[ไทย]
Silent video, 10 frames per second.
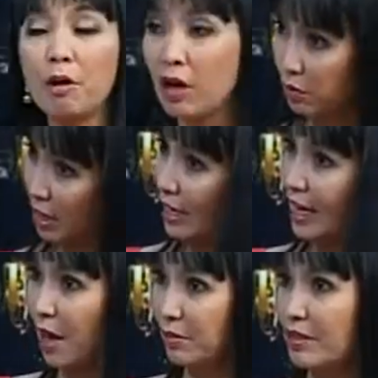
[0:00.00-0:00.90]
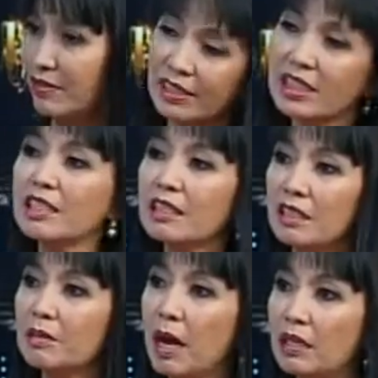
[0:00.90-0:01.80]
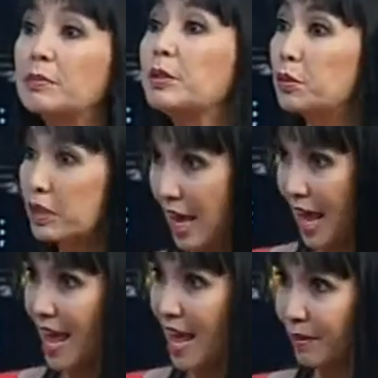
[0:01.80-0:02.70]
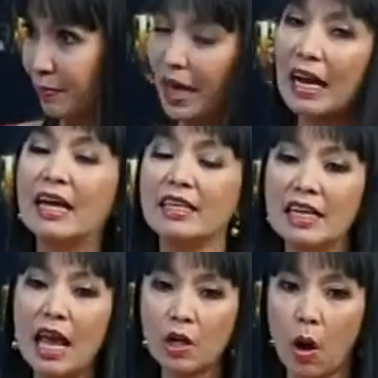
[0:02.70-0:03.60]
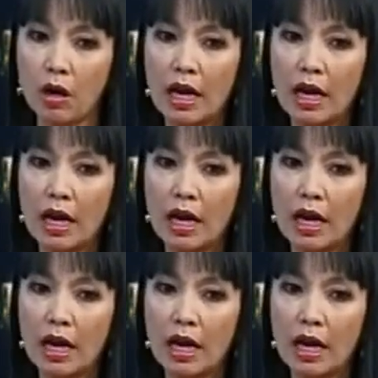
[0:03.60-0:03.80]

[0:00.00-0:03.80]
พอเข้าหน้าหนาวเนี่ยสิ่งที่จะเกิดขึ้นมาคือผิวจะแห้งนะคะ ในแง่ขอ